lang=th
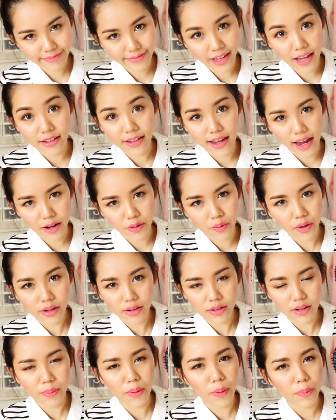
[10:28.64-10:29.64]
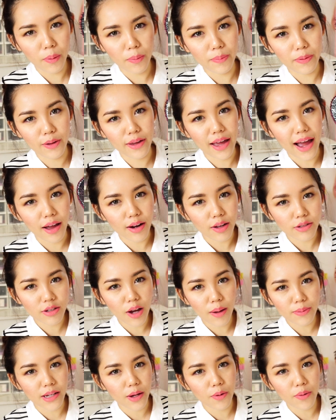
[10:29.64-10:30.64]
อันใหญ่ด้วยแล้วพอผมยาวๆแล้วช
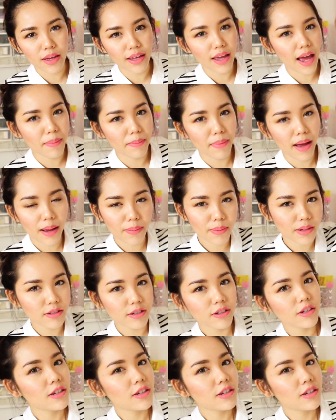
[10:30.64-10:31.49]
อบใช้หวีใหญ่มากมัน